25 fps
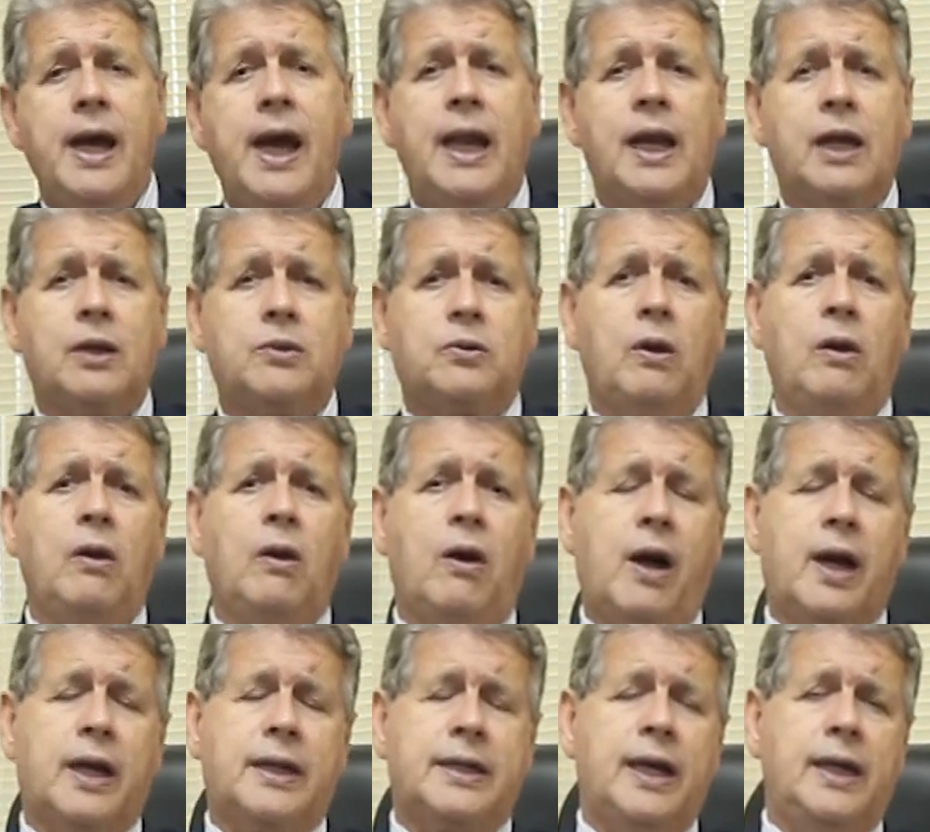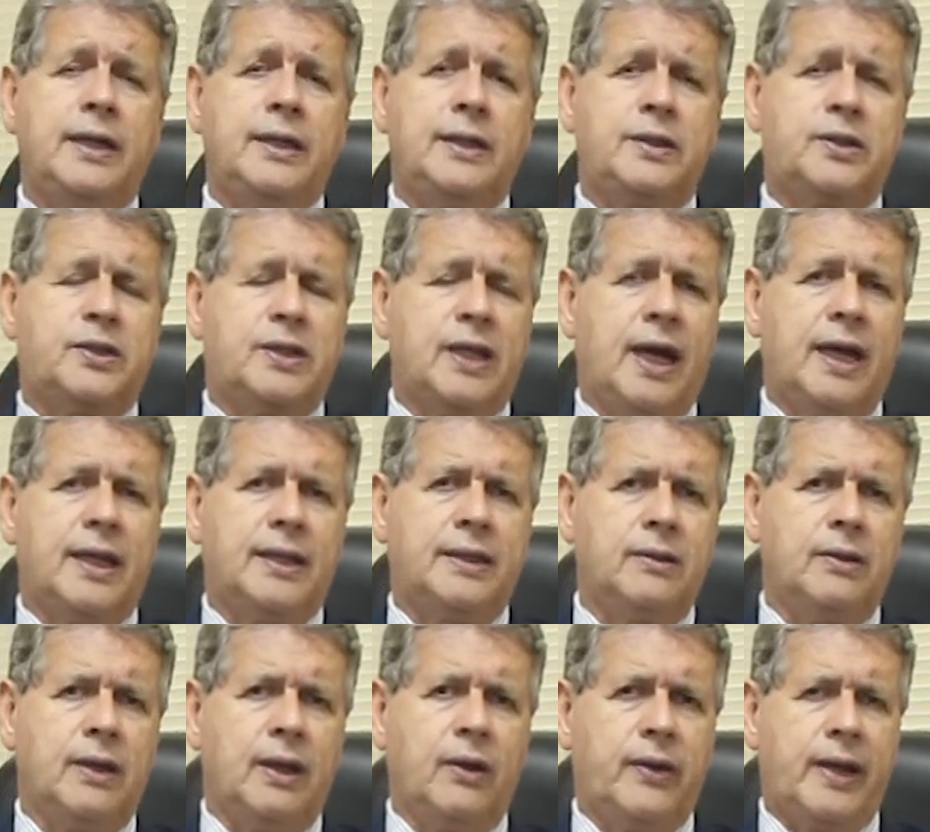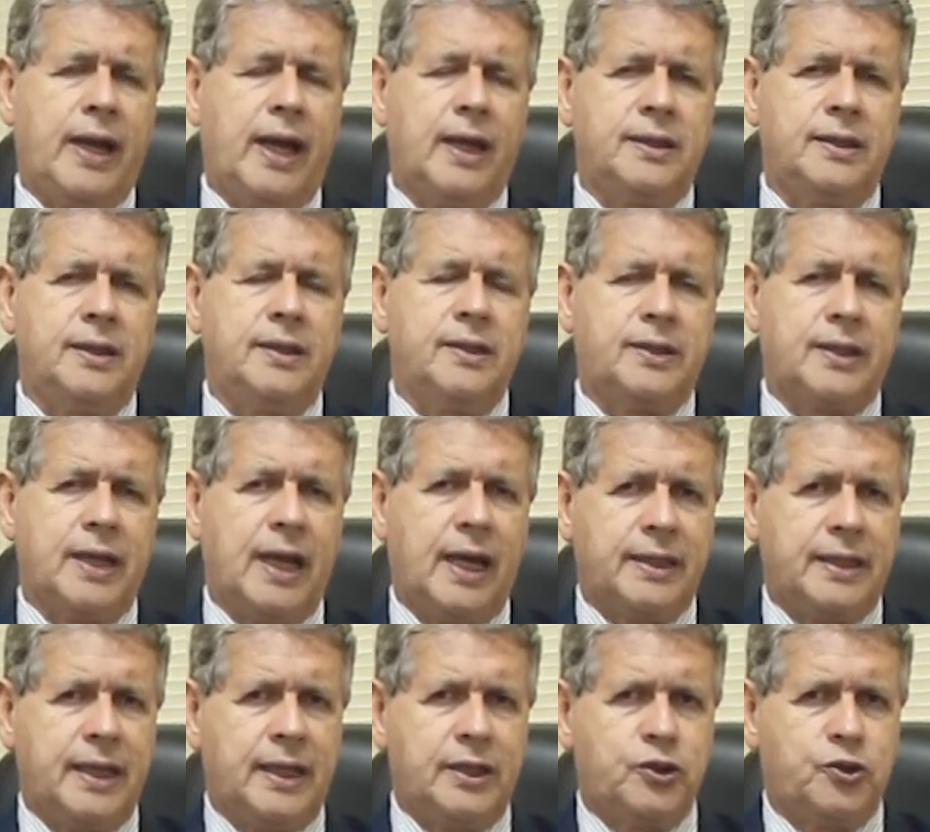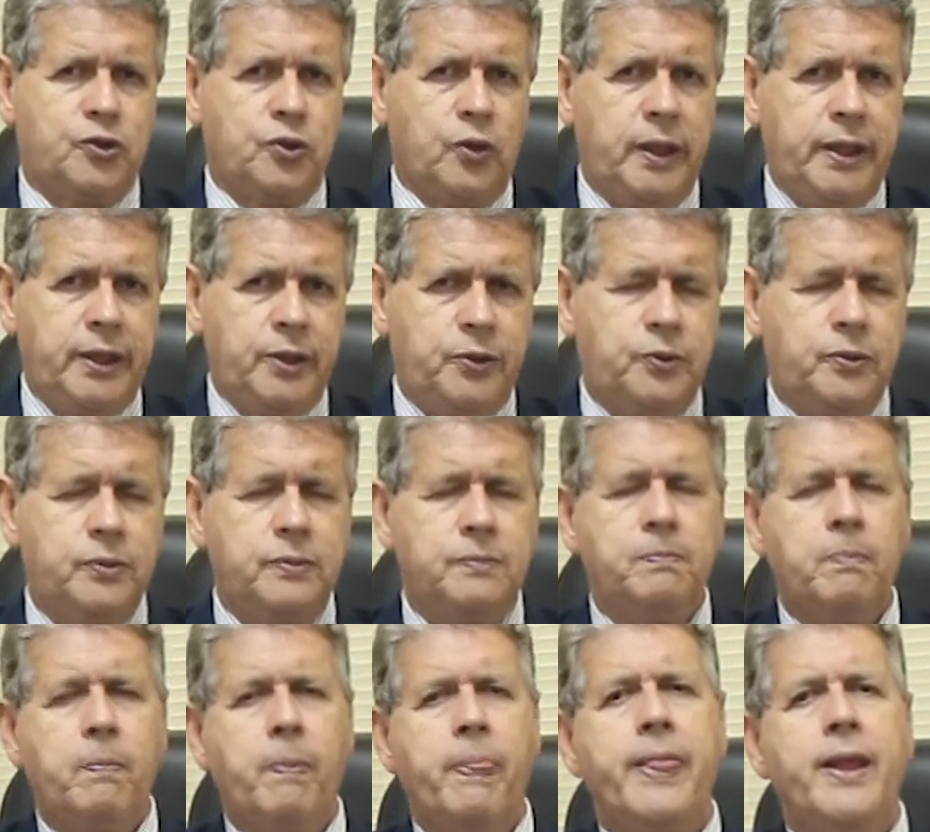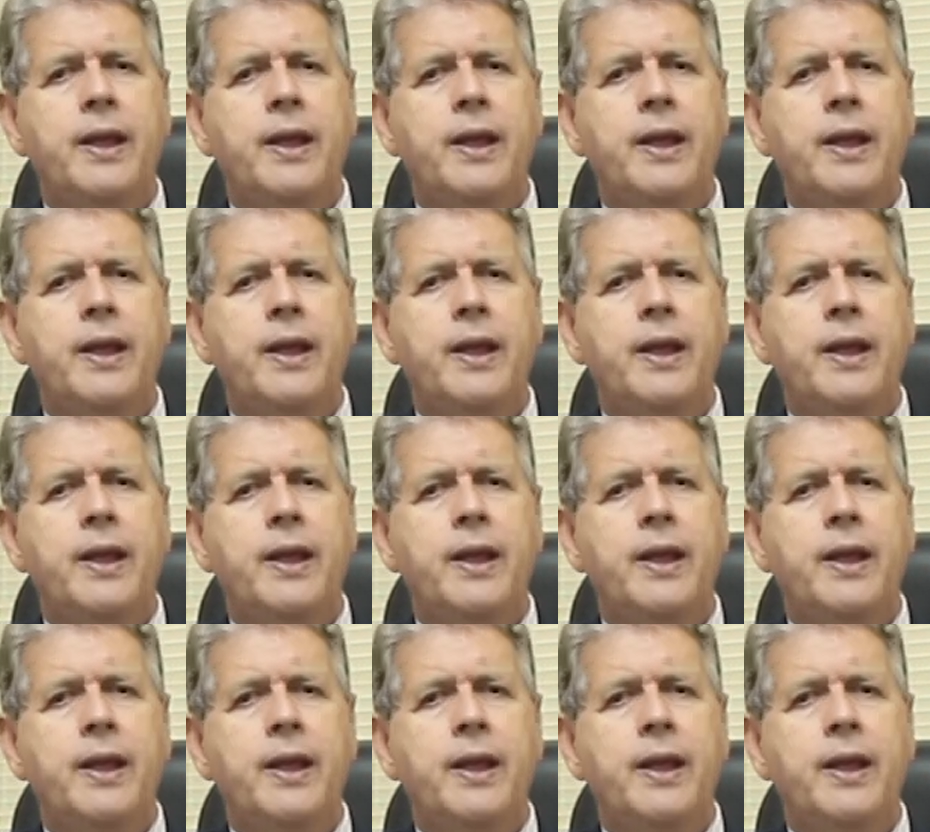ela coloca a entrada, a horário de entrada às oito